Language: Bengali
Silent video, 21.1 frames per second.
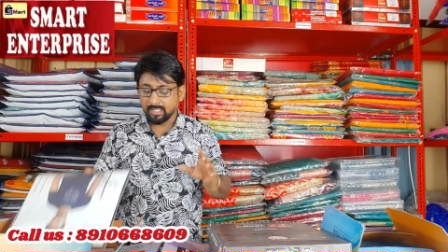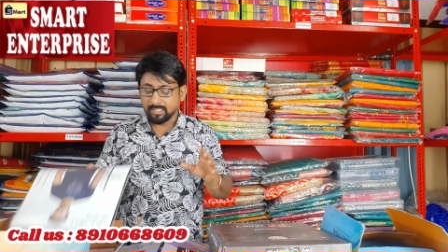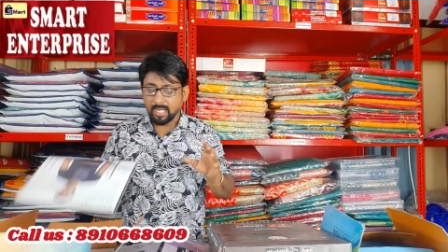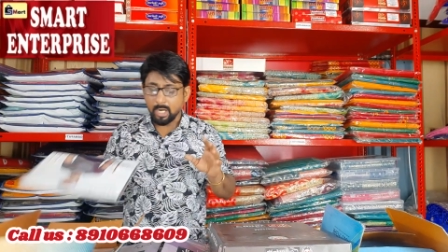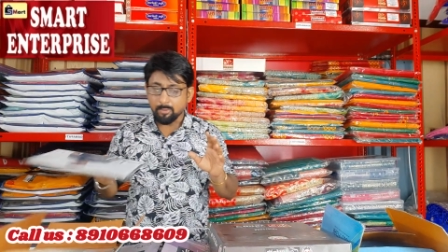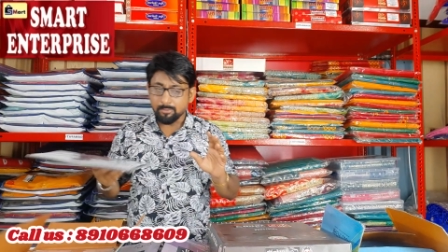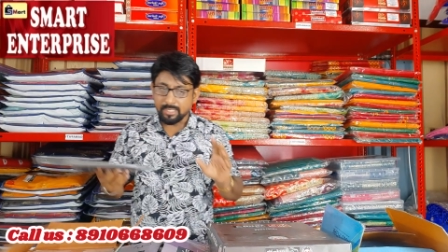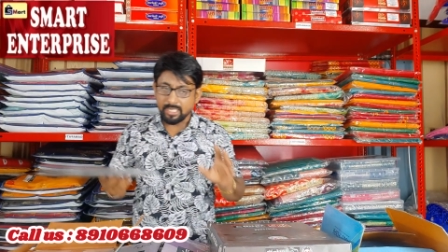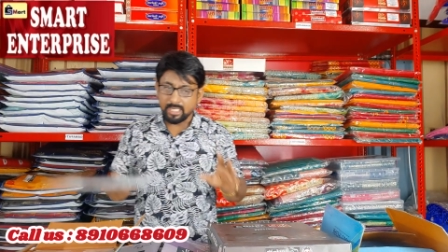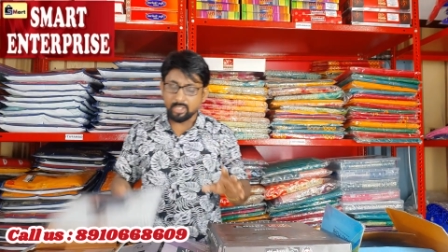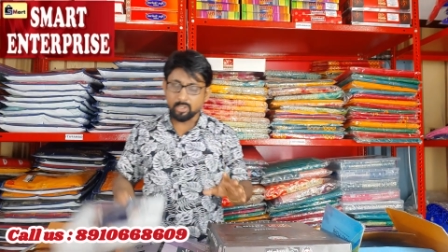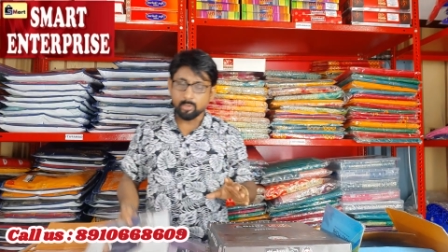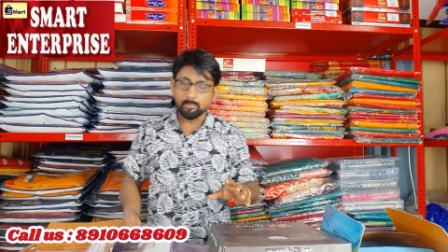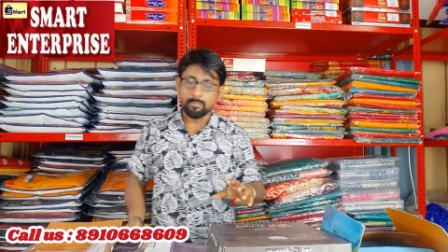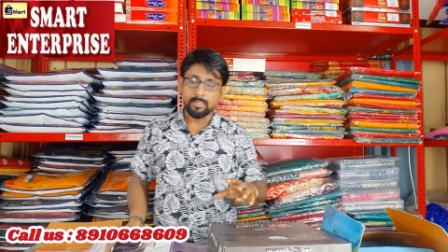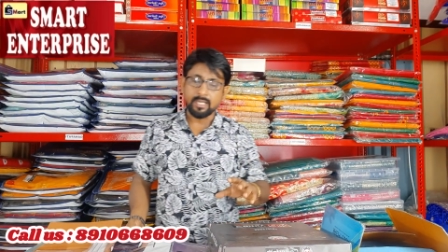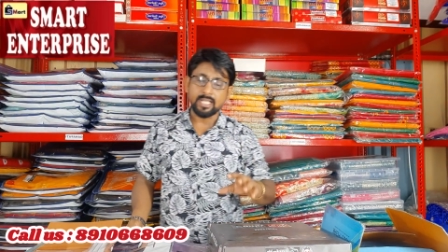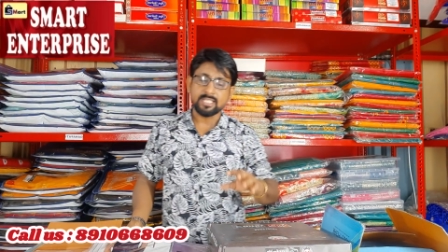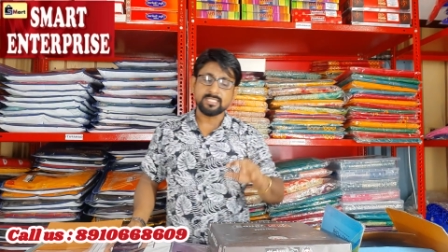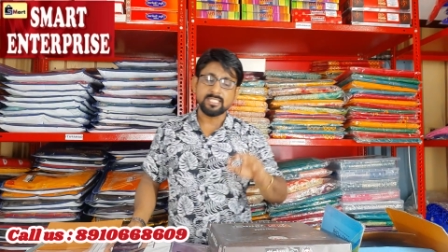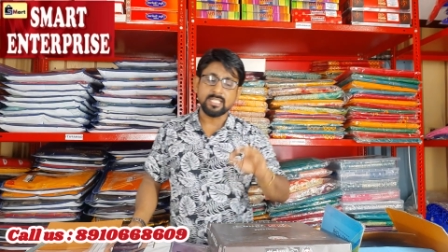রাউন্ড নেকের
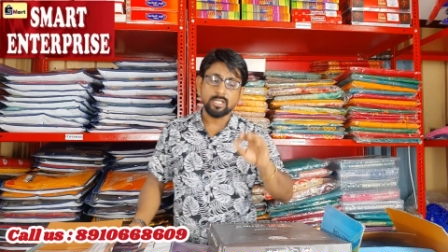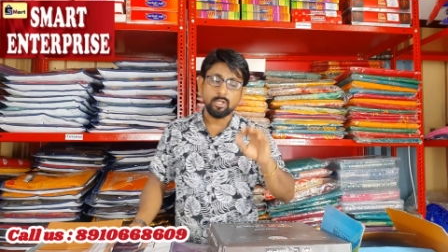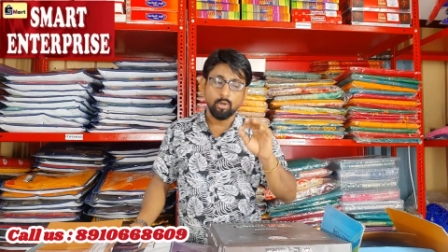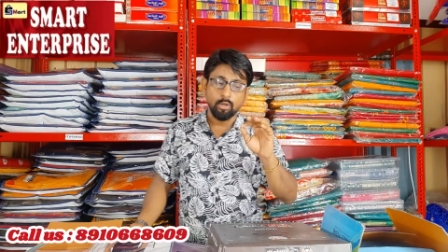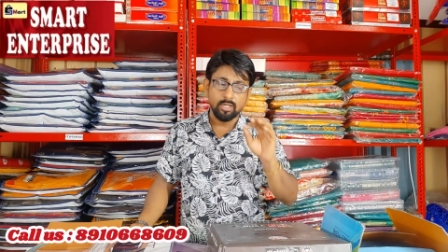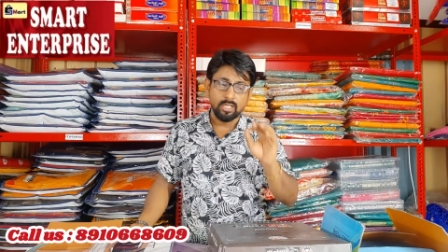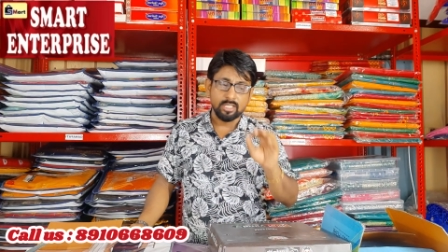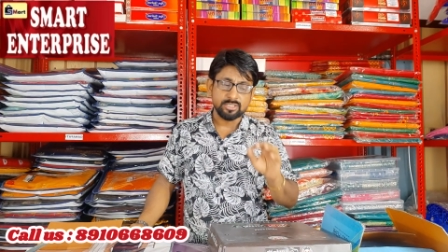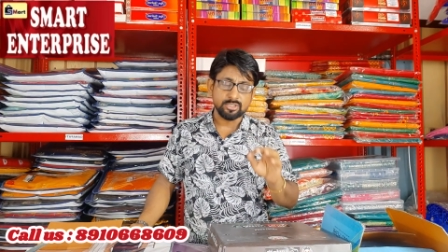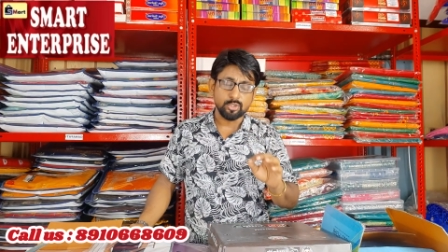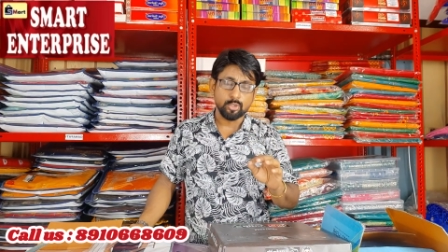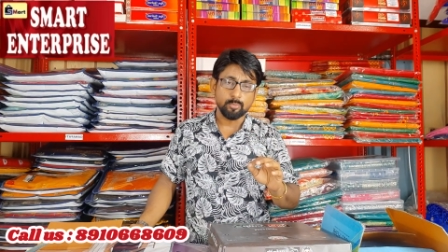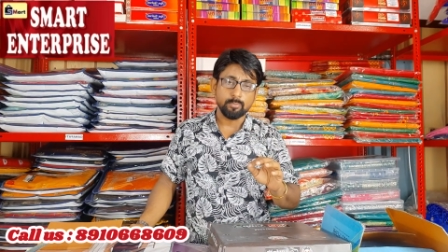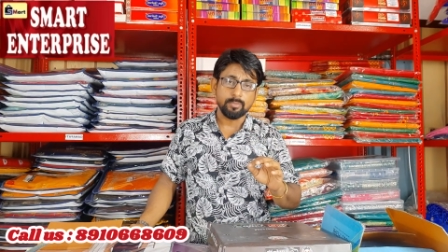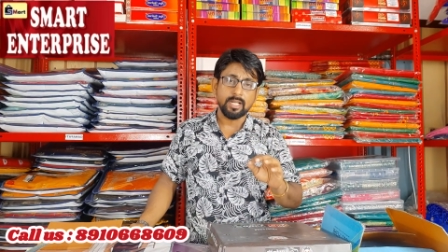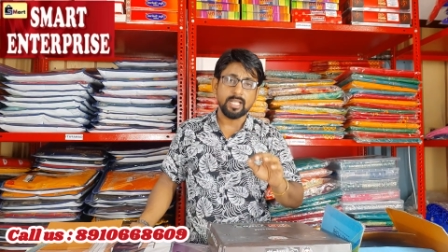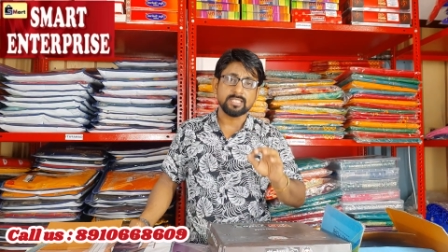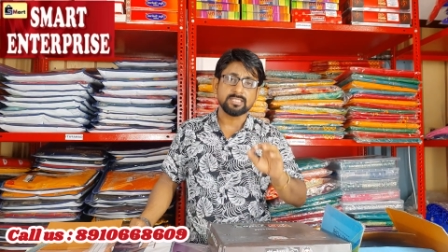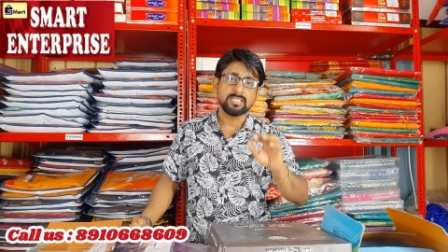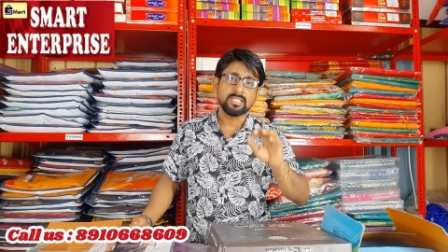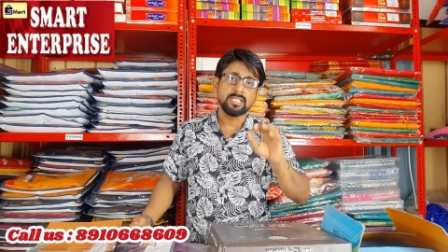উপরে আছে কলার্সের
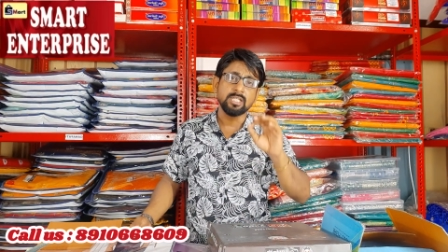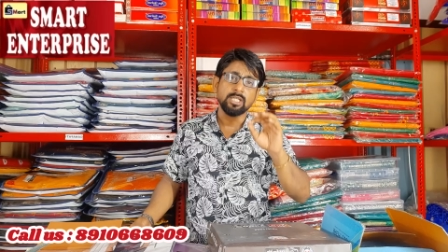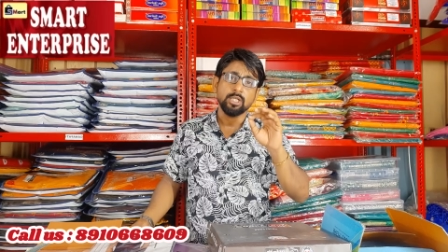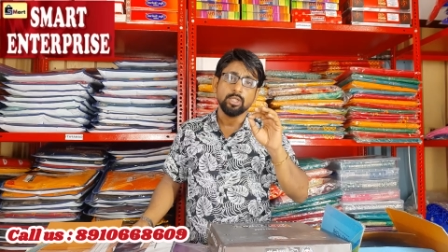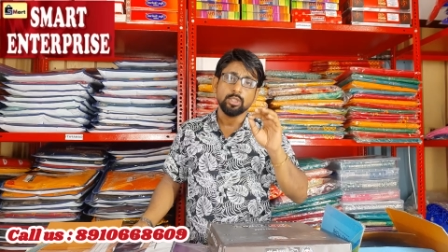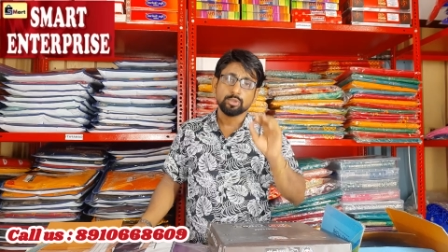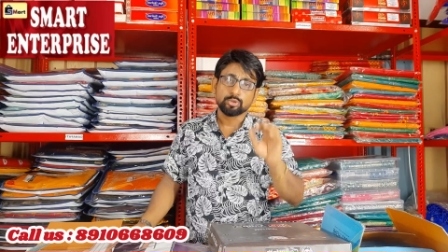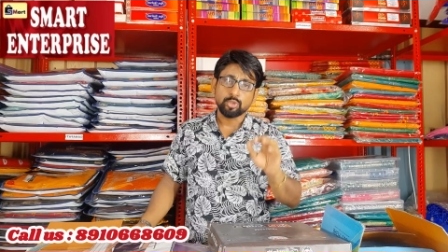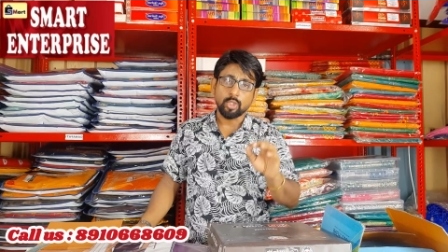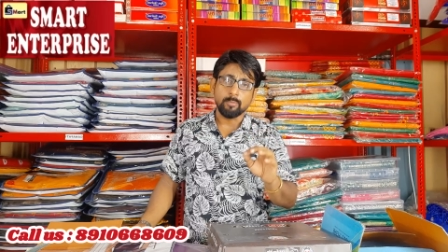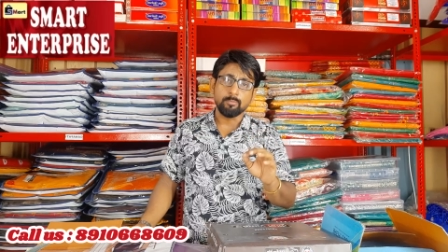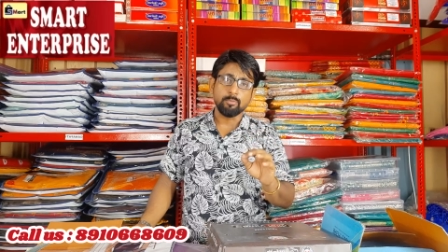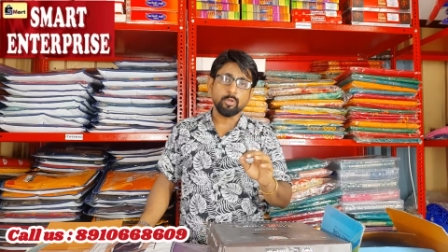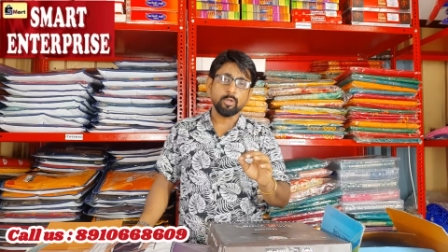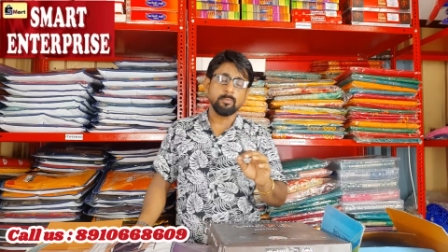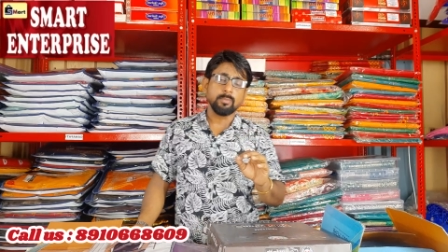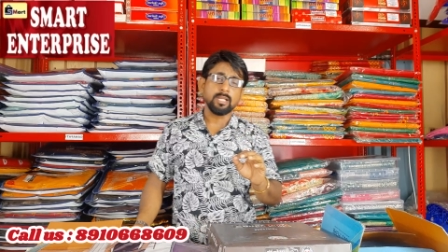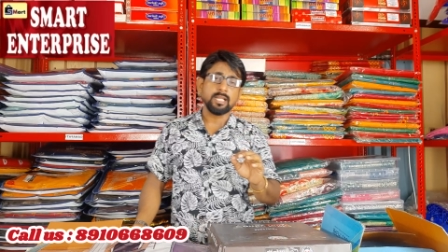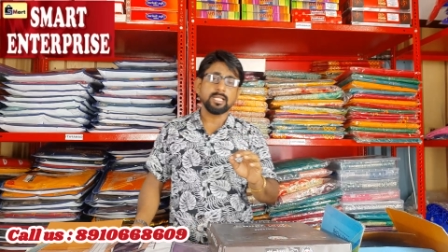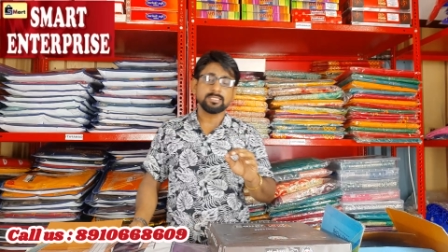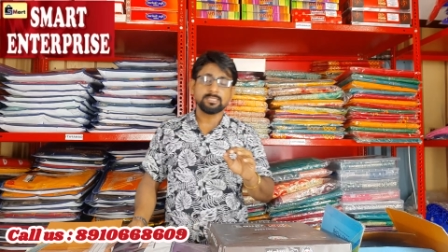উপরে আছে সব
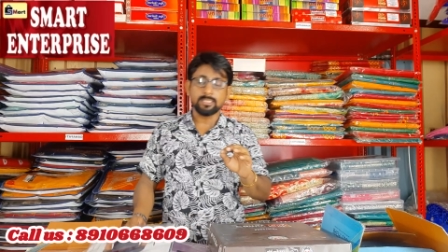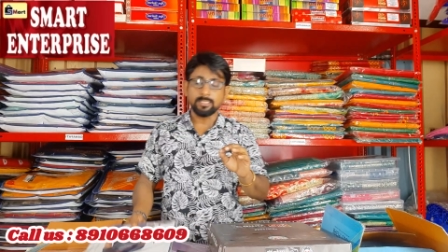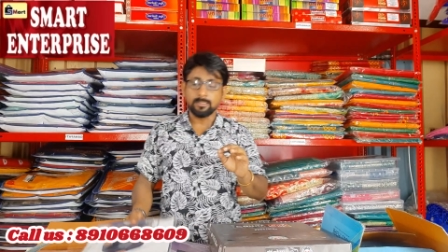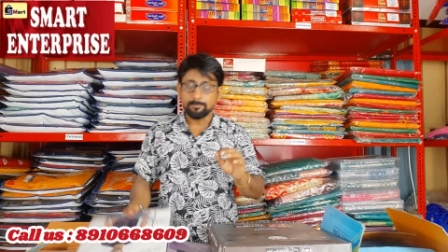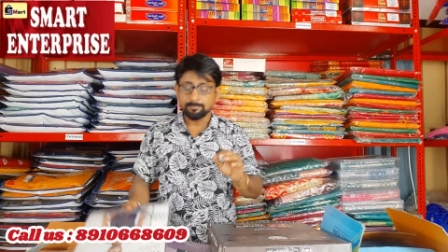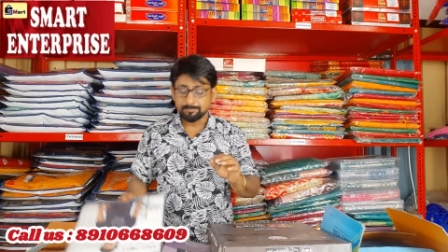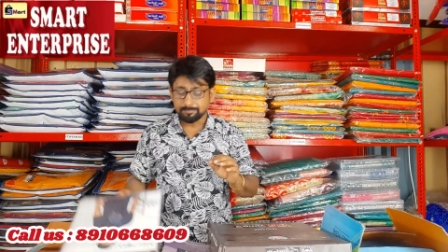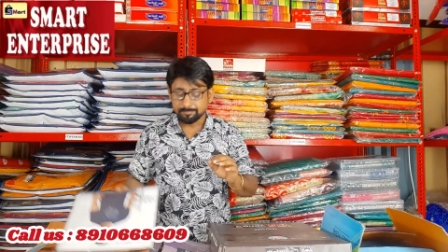রকমের আছে